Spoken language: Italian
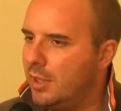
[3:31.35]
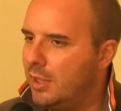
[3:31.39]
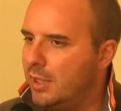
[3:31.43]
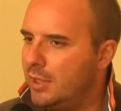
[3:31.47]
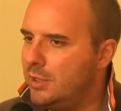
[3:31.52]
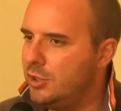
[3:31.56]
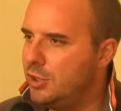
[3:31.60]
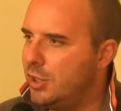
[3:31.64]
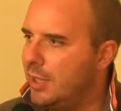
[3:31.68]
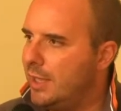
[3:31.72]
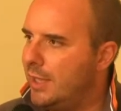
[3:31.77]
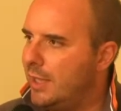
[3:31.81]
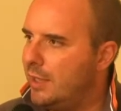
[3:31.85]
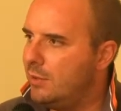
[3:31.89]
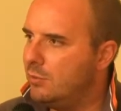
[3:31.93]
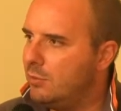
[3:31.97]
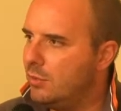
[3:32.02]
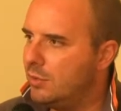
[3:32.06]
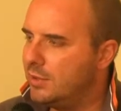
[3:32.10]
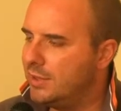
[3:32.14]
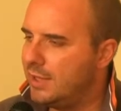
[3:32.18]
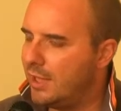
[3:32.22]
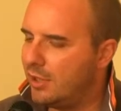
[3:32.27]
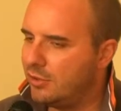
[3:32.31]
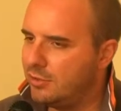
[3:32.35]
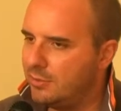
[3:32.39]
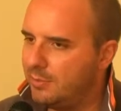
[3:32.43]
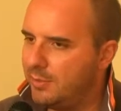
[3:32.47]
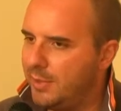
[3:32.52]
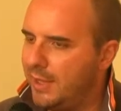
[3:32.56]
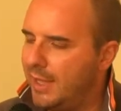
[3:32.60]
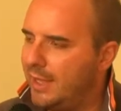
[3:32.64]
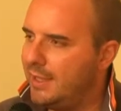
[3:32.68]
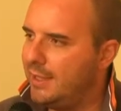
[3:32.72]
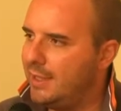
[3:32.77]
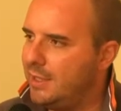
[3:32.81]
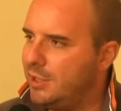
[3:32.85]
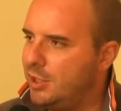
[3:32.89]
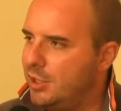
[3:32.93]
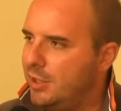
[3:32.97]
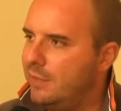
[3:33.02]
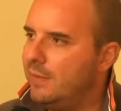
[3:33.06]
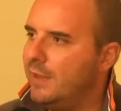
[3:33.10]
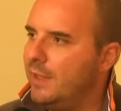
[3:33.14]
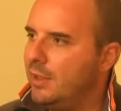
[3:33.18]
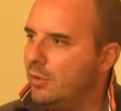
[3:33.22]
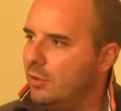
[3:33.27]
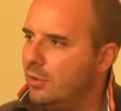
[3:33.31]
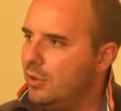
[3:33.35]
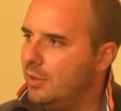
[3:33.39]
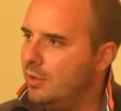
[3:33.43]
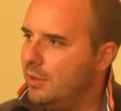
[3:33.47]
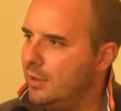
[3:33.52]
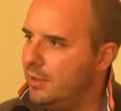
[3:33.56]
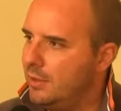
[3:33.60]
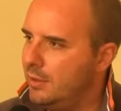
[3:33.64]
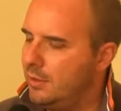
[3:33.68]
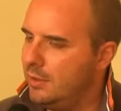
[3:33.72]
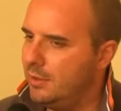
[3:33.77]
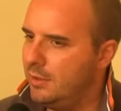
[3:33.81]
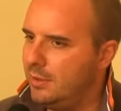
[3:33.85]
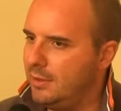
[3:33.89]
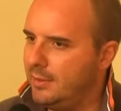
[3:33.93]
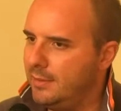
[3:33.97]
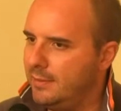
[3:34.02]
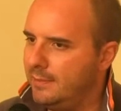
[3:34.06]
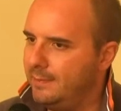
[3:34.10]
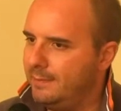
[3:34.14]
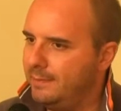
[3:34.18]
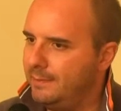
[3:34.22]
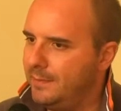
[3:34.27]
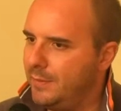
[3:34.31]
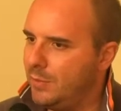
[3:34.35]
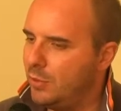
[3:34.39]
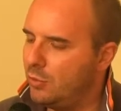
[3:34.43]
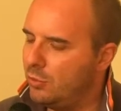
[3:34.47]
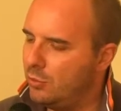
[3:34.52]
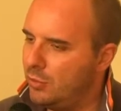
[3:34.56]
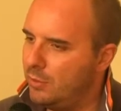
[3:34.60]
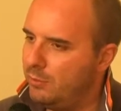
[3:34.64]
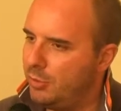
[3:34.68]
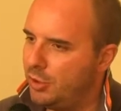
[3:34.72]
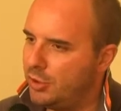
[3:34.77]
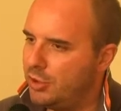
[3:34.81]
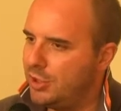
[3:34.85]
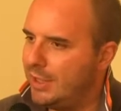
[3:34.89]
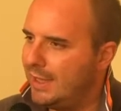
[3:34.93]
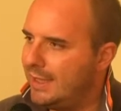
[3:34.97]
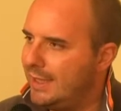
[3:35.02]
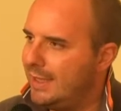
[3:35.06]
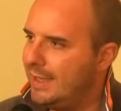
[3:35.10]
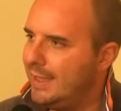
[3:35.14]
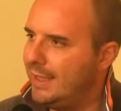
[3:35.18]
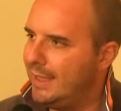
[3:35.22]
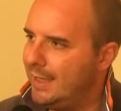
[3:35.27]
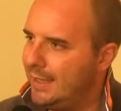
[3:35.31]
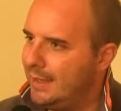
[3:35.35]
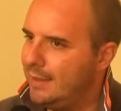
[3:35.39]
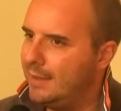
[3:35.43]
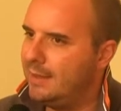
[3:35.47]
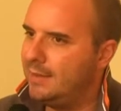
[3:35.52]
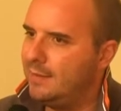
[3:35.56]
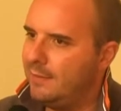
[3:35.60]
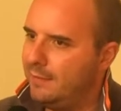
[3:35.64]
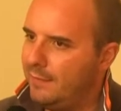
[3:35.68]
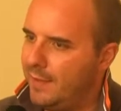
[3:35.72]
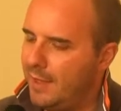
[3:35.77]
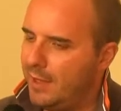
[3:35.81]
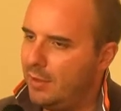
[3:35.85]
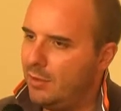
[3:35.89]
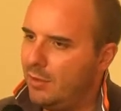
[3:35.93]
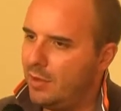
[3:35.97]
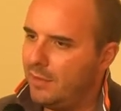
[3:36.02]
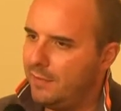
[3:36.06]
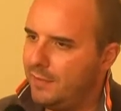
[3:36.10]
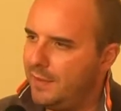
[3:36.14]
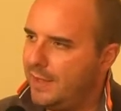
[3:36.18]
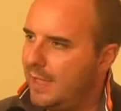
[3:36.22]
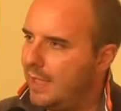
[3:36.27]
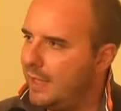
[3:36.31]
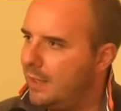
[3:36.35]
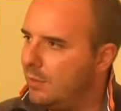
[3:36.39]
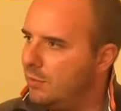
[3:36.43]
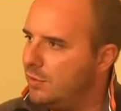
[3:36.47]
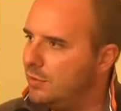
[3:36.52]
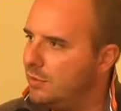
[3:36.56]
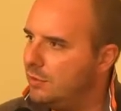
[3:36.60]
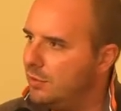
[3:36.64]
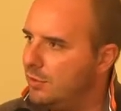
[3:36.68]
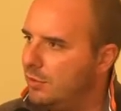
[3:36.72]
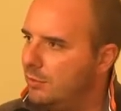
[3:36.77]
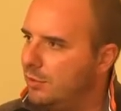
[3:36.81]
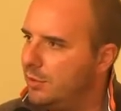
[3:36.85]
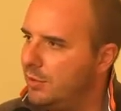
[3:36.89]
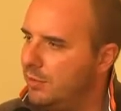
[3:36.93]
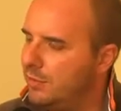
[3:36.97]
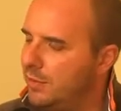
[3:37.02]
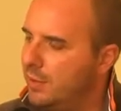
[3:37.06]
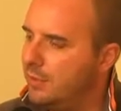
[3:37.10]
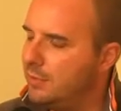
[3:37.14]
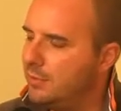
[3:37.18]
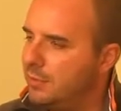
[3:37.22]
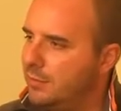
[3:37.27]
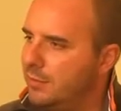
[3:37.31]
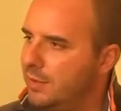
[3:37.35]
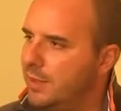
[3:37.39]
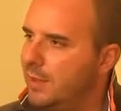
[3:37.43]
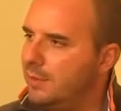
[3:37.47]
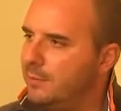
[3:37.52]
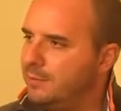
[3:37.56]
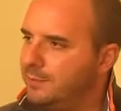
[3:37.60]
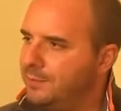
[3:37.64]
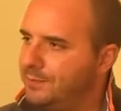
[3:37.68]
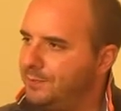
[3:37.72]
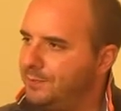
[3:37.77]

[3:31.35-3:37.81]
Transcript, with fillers: in genere uno si auspica di ricevere con, gli, ehm, con i progetti che vengono affidati a questo tipo di filosofia.